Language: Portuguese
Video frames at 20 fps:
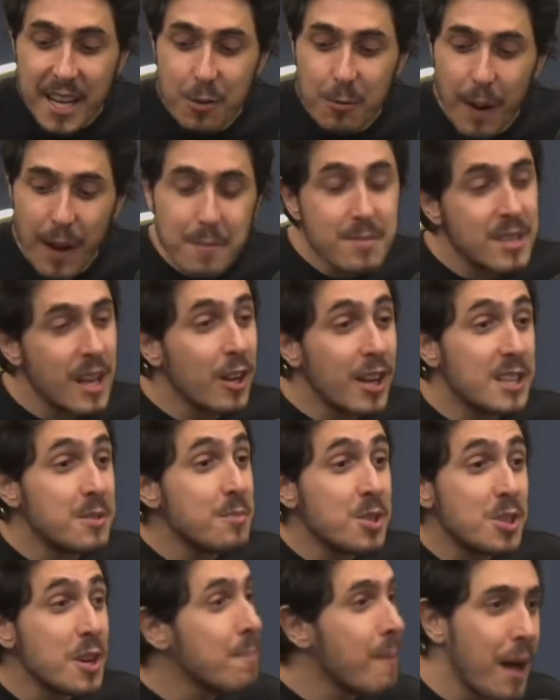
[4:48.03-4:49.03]
e o mais bizarro é que eles
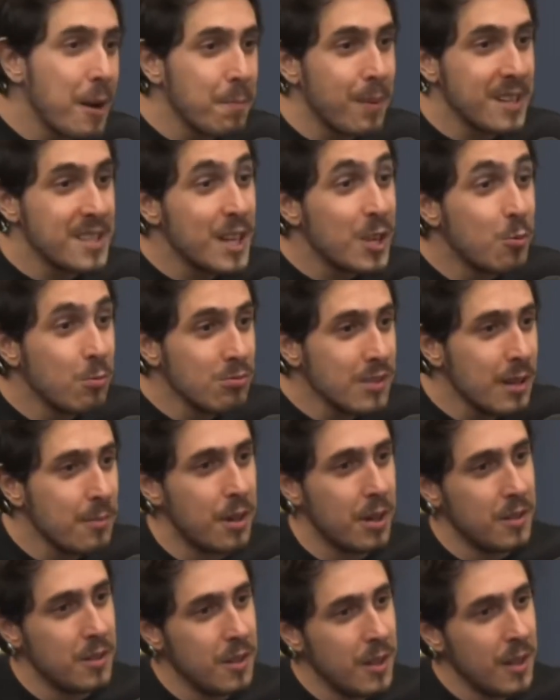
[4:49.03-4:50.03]
me chamaram pra segunda,
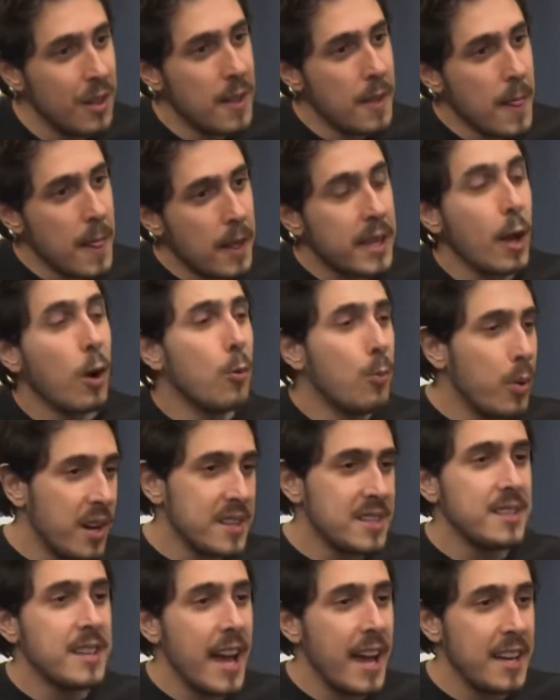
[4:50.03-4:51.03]
mano. Ah, é? Que é o
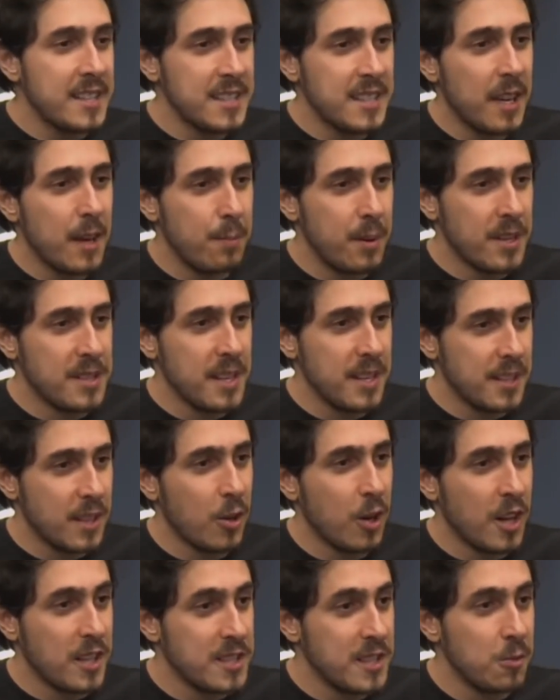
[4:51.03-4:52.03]
Buenas Ideias, que apresenta Sim.
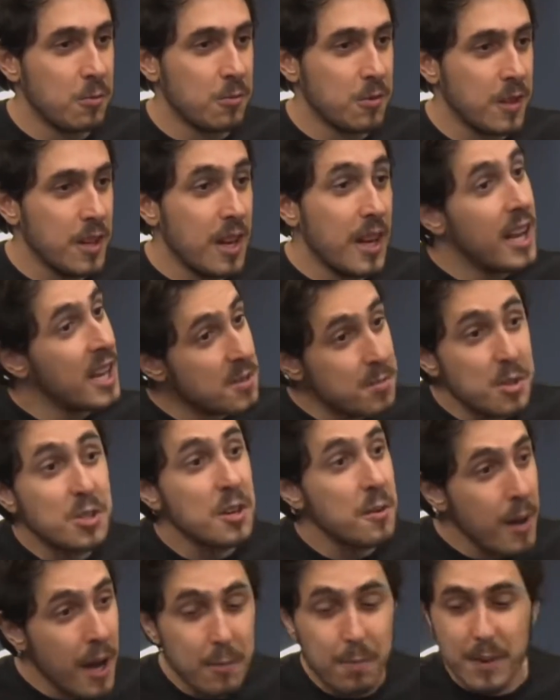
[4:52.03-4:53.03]
agora a segunda. Eles me
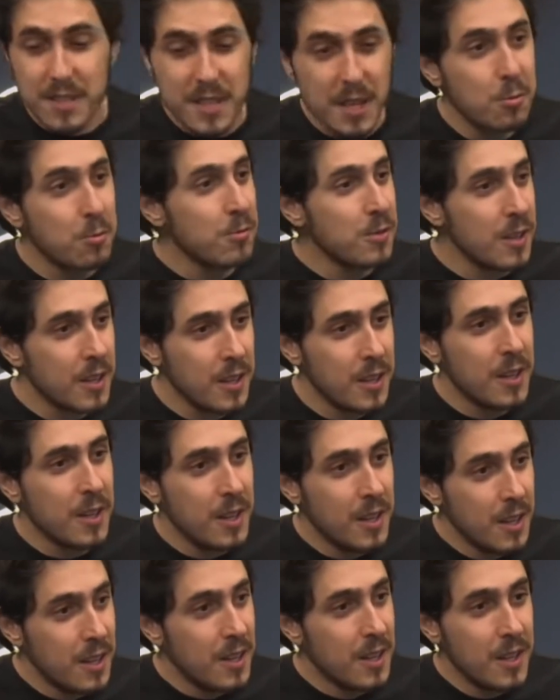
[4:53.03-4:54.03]
chamaram pra segunda.
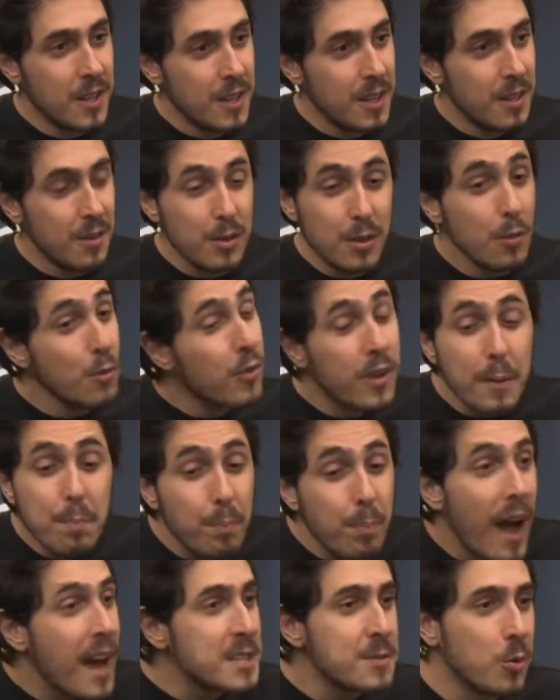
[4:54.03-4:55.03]
E eu, eu, fiquei
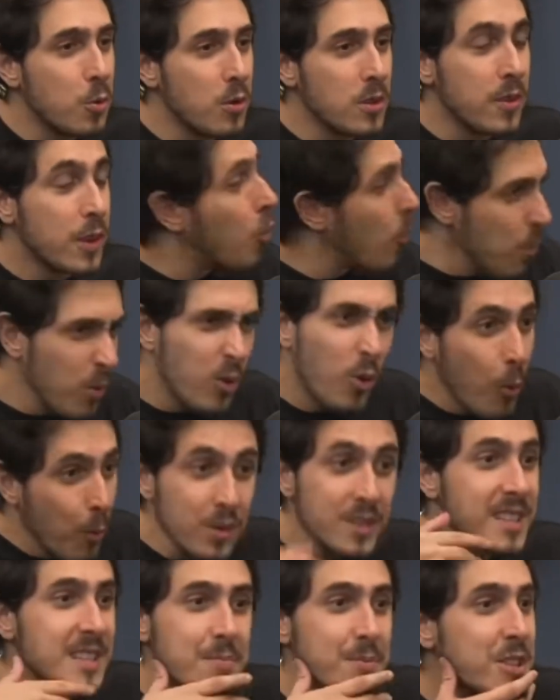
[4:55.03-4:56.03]
pasmo com isso. Falei, como,
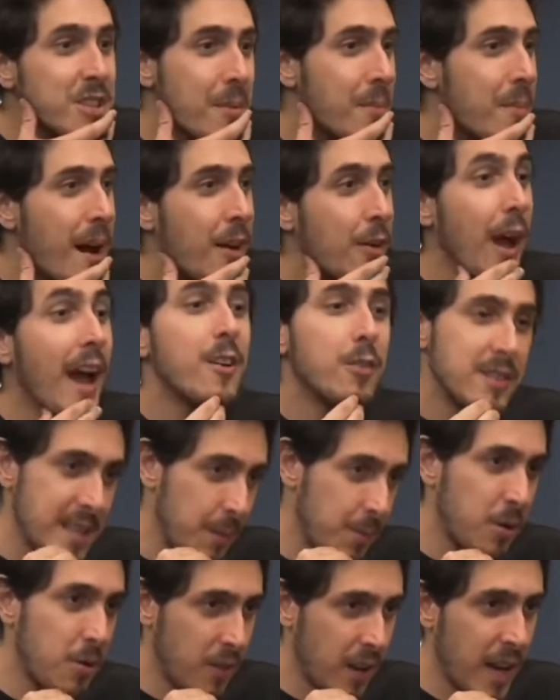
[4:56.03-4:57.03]
como que vocês me chamaram? Aí,
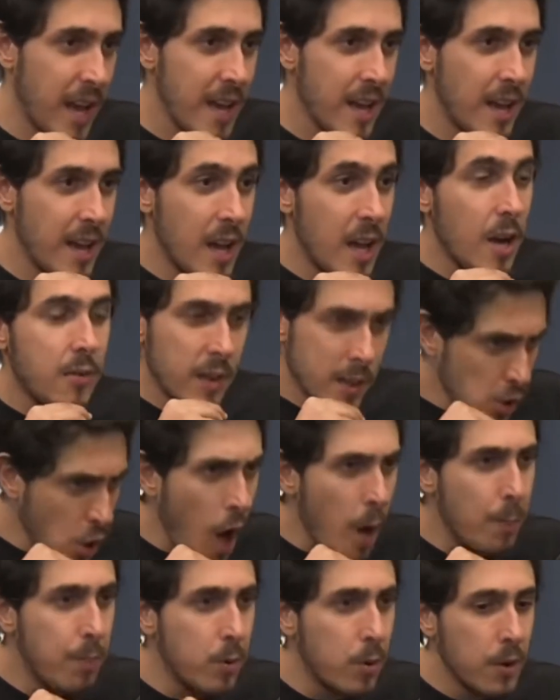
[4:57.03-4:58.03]
sabe o que eu falei? Falei,
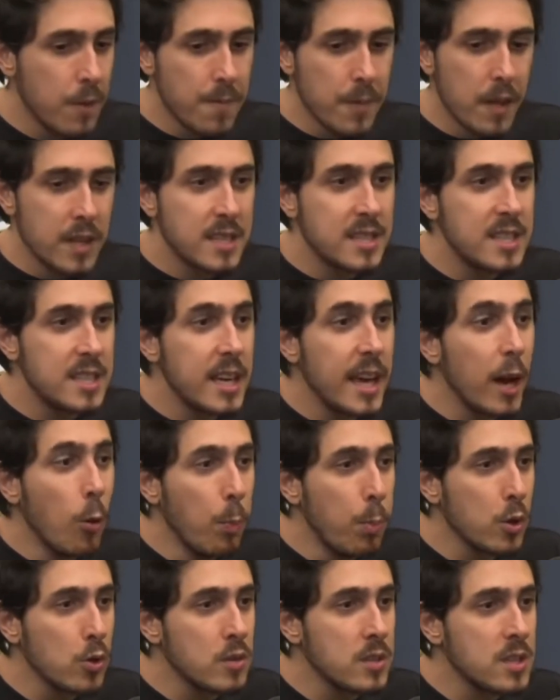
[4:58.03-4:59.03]
topo. Se eu
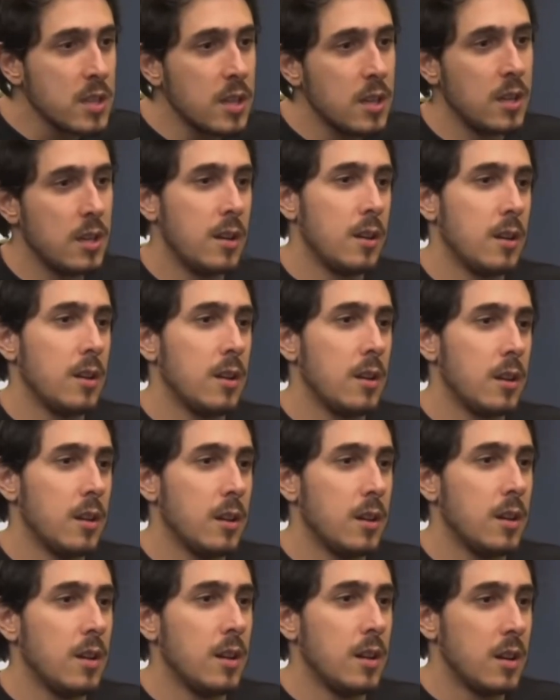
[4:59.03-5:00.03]
produzir.
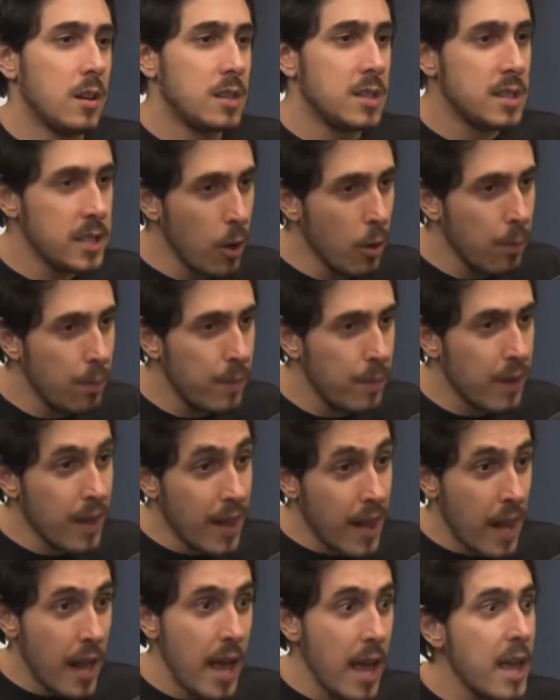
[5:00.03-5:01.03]
Entendi. Se eu, você ia
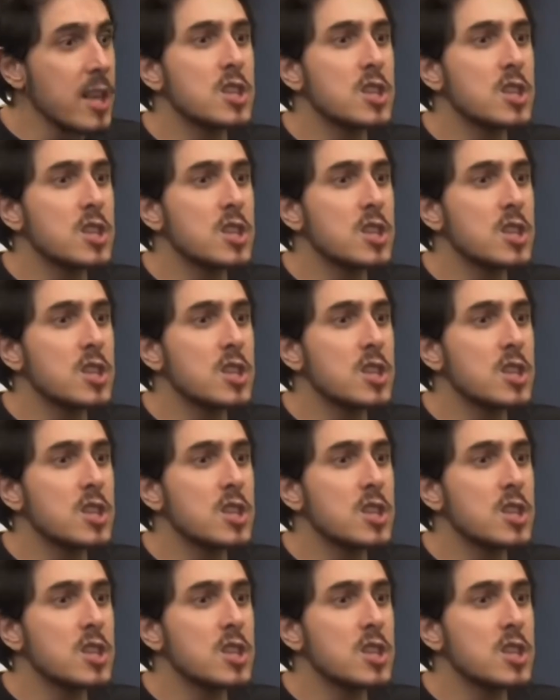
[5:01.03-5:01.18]
fazer no seu